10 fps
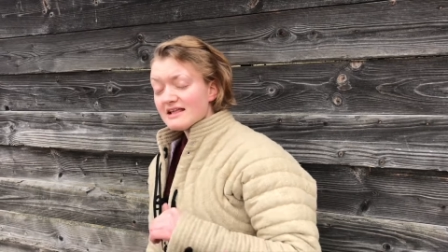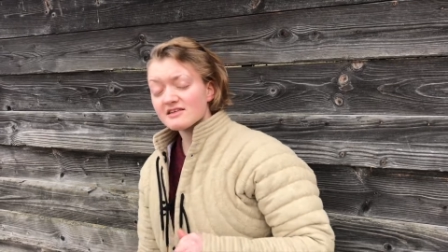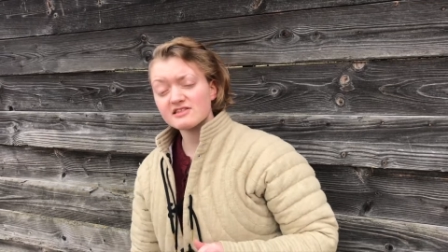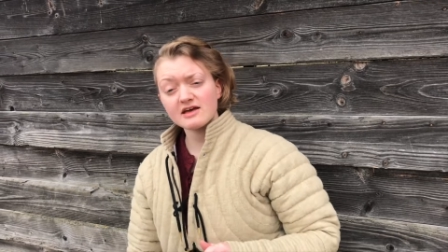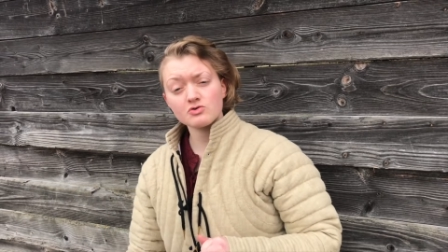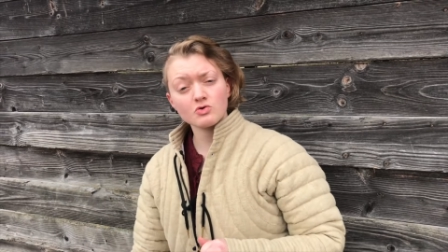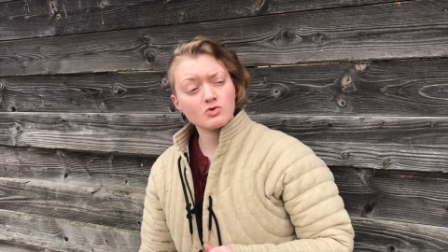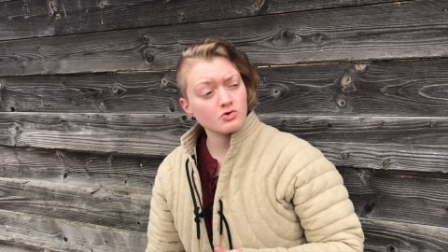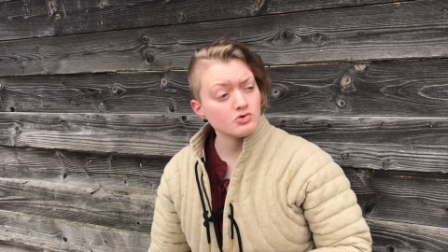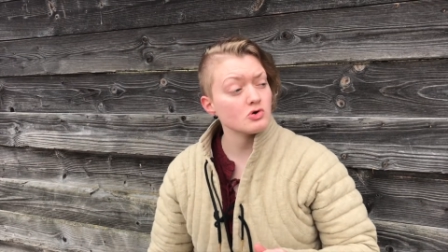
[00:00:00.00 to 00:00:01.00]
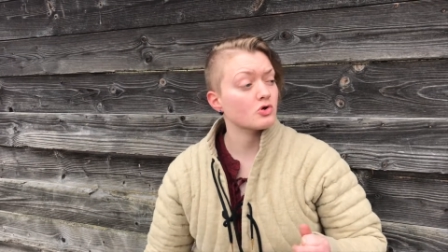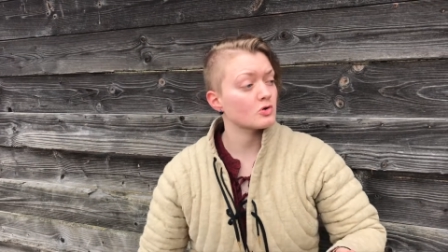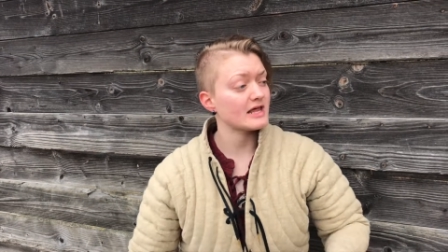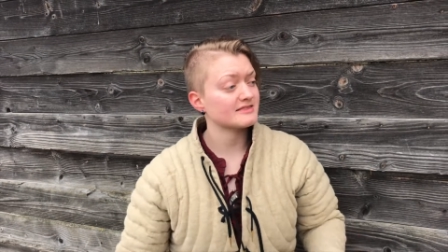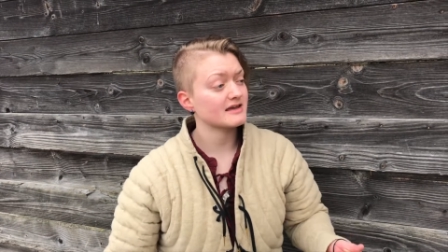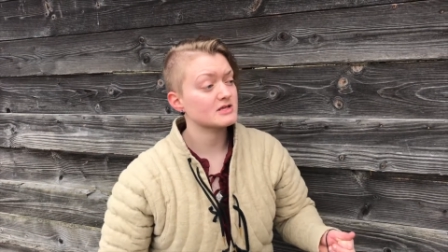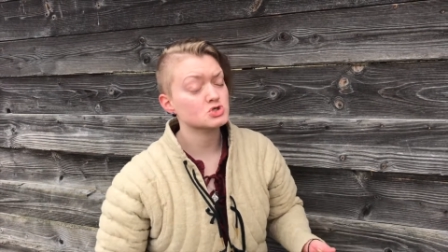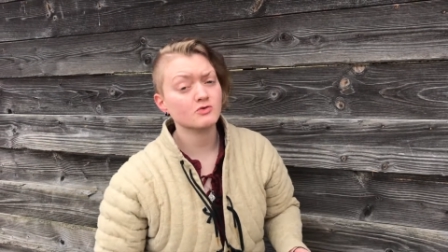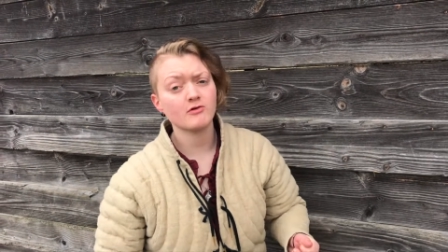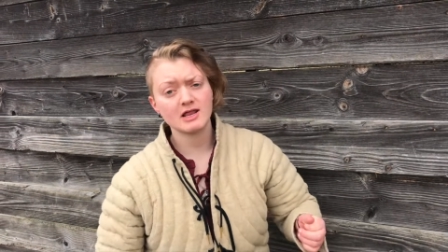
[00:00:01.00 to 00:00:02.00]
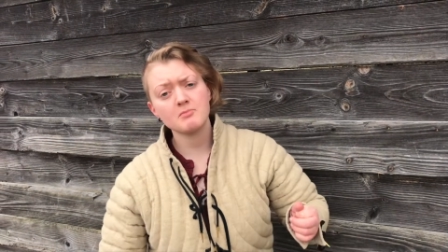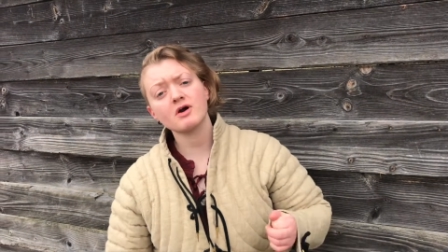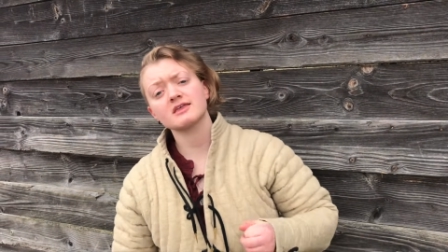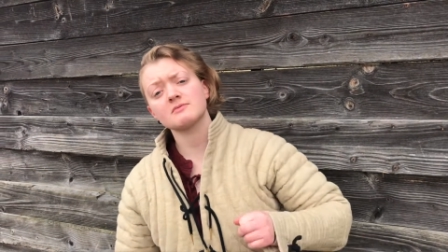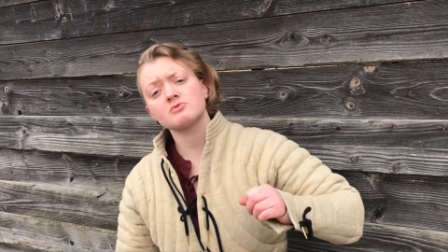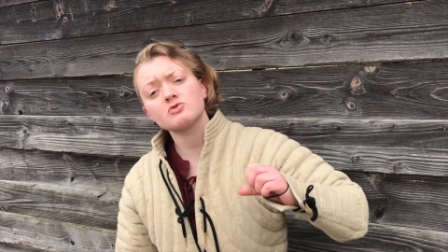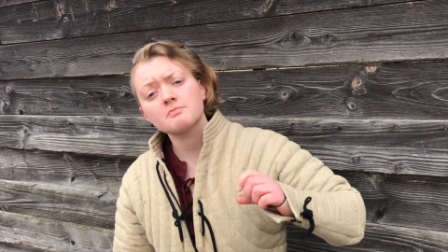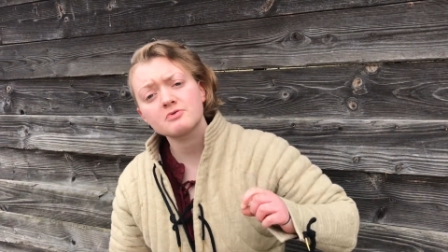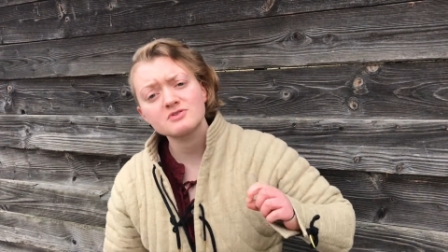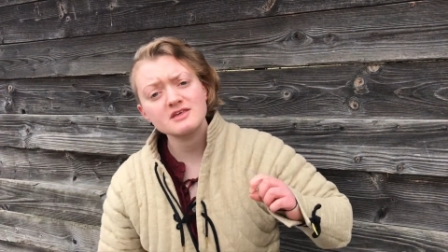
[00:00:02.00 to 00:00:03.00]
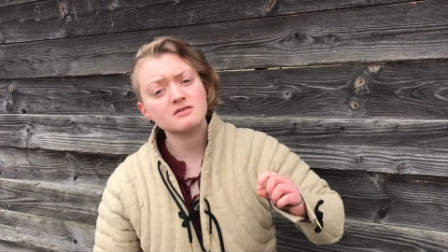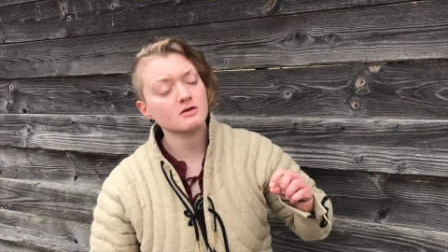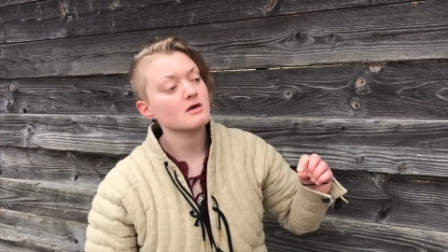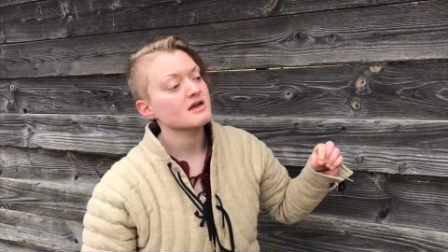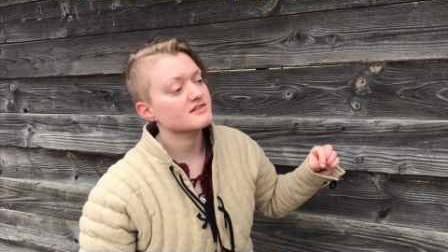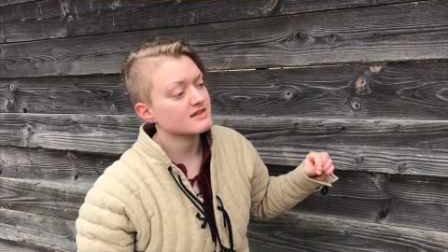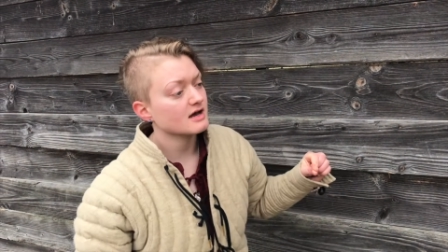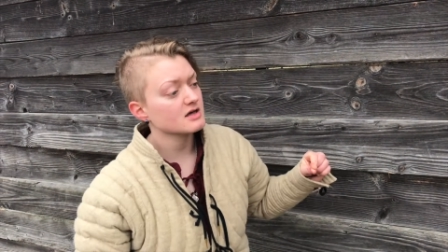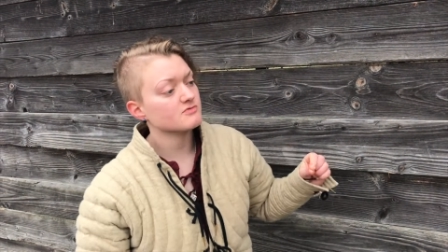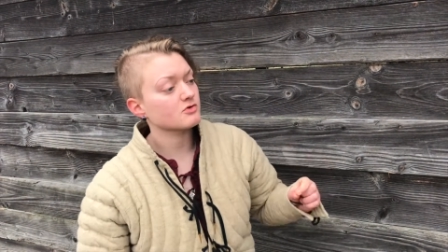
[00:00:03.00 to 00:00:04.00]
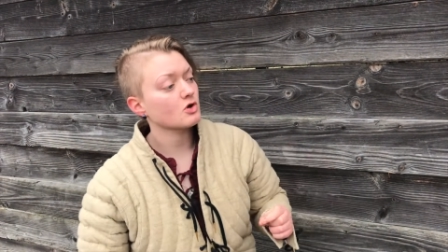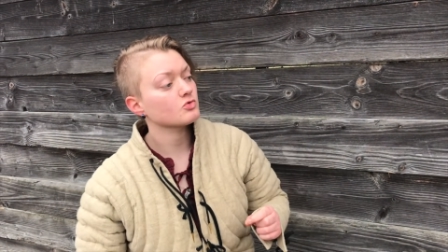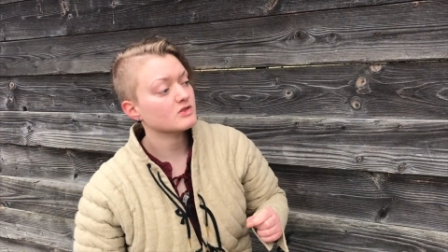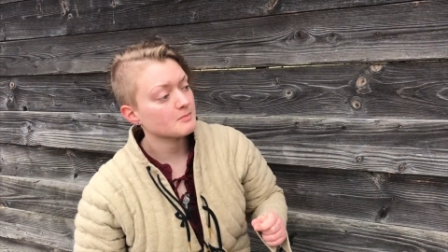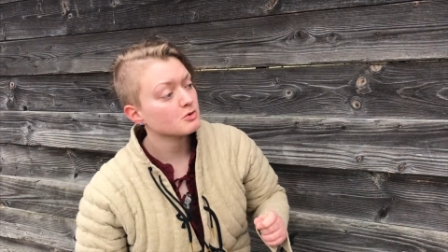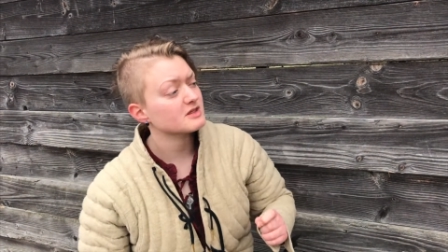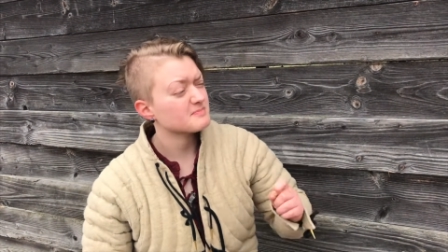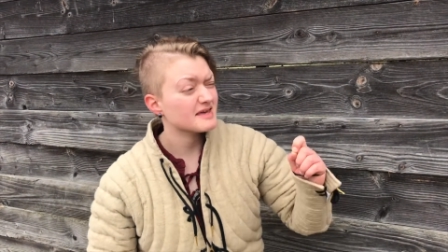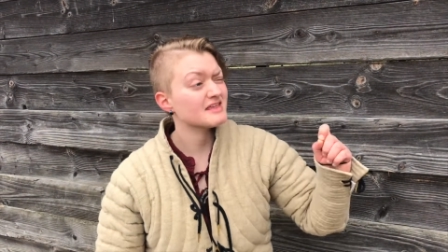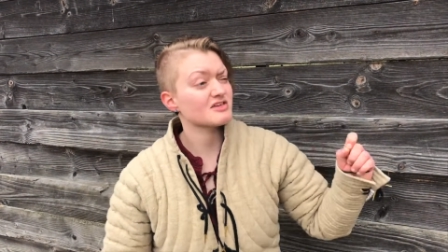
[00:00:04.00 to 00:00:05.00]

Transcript: Il est certes reconnu que la taille des chevaux à l'époque était plutôt petite, ces races venant notamment des pays